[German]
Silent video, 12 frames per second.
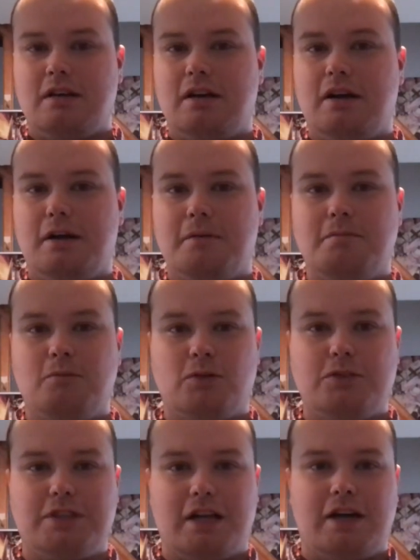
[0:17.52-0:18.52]
Ähm,
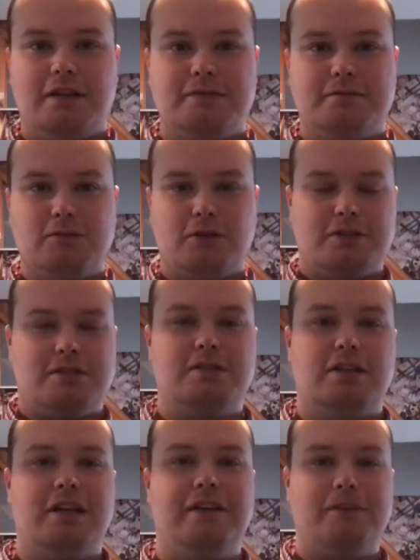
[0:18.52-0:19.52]
und dann wird's,
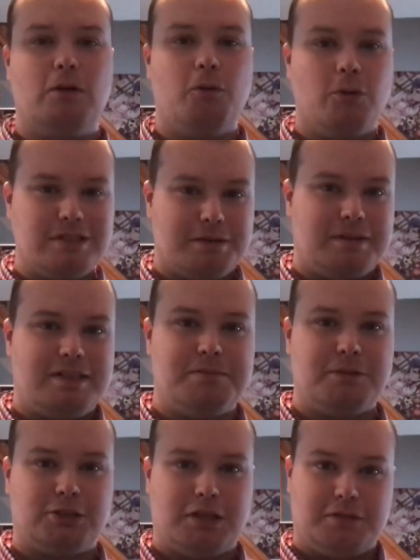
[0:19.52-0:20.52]
dann legen wir los. Aber
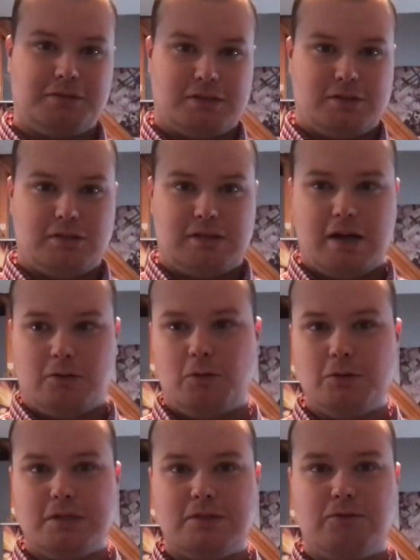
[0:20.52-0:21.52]
diesmal stelle ich was sehr
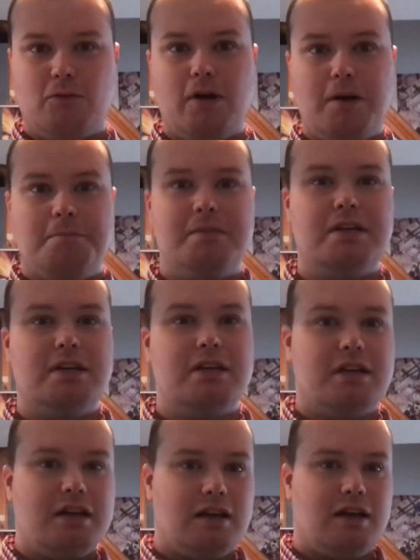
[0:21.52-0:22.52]
Großes vor.
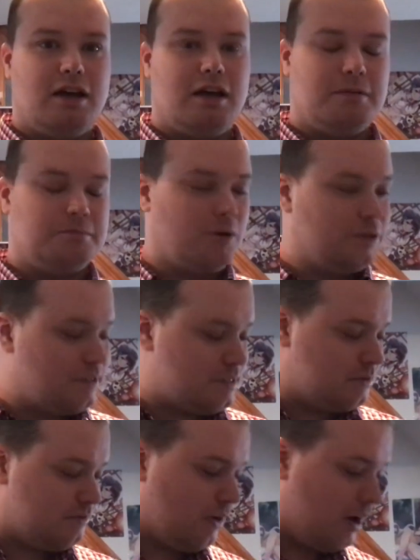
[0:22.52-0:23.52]
Ähm, und
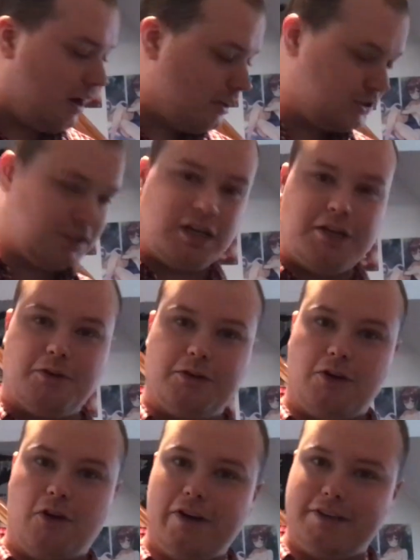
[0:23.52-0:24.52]
zwar stelle ich
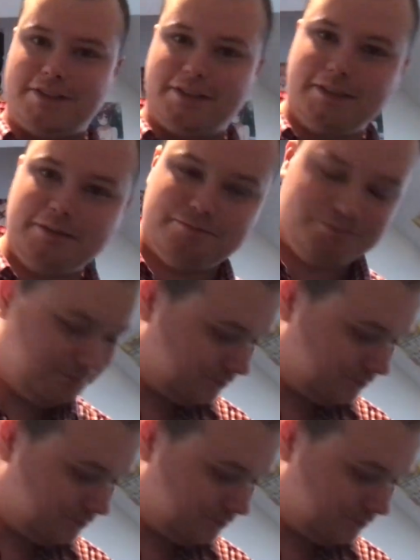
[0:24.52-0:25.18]
euch heute